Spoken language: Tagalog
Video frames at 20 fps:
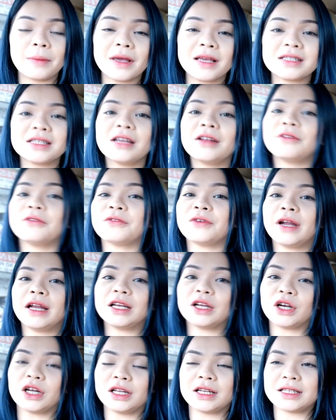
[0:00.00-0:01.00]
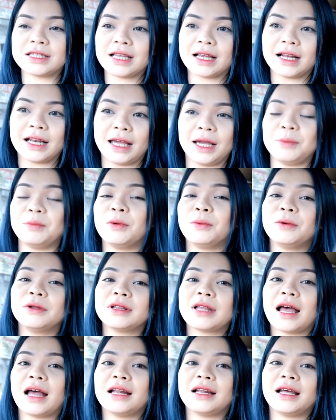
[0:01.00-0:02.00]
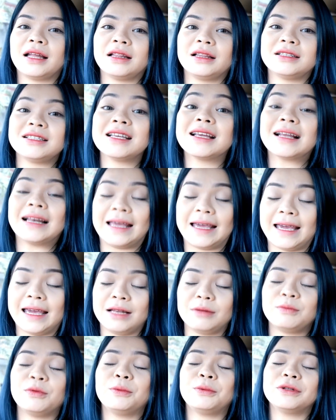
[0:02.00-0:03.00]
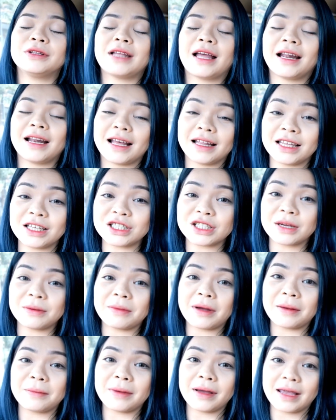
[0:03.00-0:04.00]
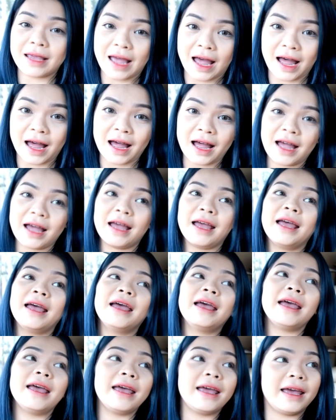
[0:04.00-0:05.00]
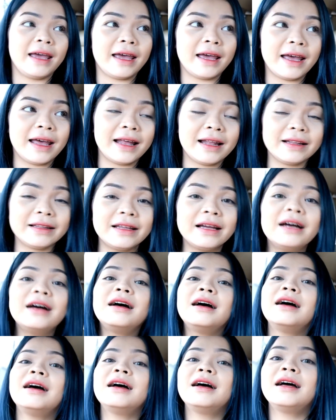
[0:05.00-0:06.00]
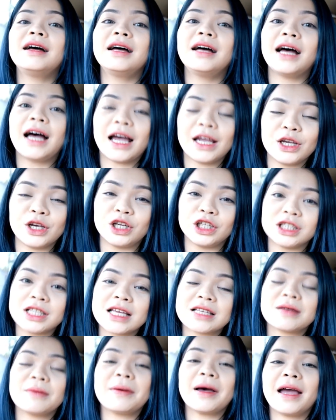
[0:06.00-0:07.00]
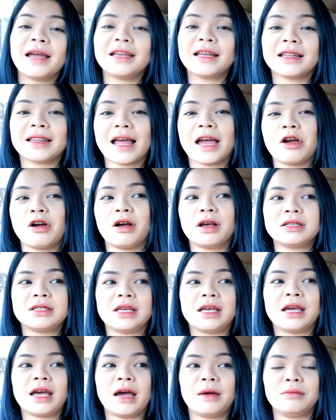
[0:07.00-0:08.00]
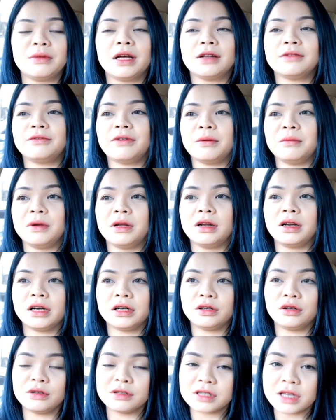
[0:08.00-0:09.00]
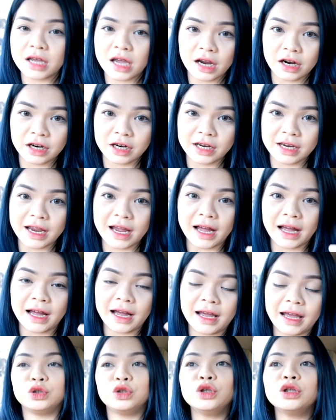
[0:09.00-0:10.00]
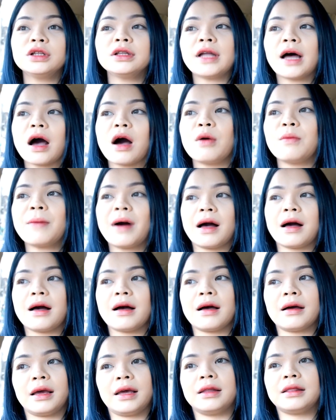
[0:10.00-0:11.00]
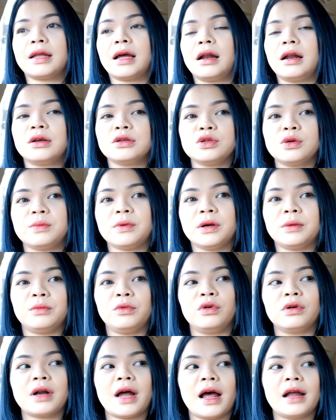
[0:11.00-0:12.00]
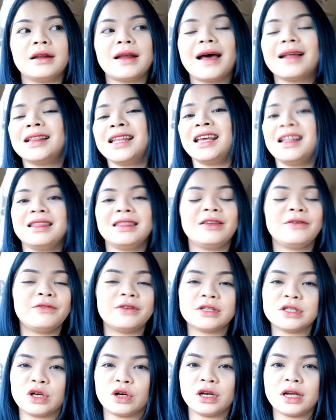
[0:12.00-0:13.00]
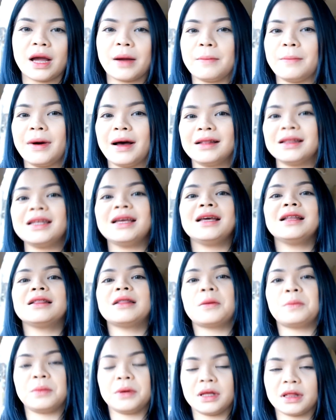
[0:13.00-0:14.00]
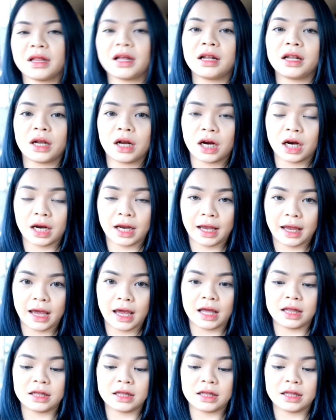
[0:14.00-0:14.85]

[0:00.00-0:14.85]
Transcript: kasi ng friend ko na si Clay, pupuntahan natin si Clay, pupuntahan natin siya mamaya and ayun, sasamahan niya tayo kasi I'm not familiar dun sa area. Dun daw makakakita ng super mura. Not in Divisoria but in the Pitan Arcade.